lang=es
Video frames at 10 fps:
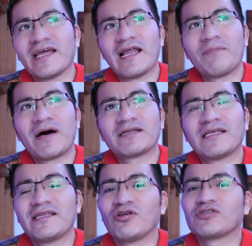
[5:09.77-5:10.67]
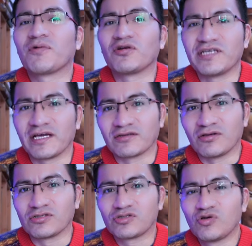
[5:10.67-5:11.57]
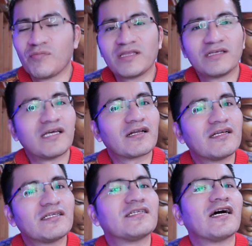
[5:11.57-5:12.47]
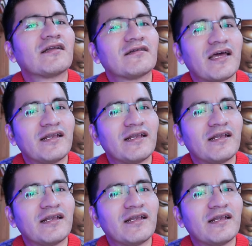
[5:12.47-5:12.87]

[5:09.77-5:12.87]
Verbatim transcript: en la parte de los proyectos, tú me dices, Richard,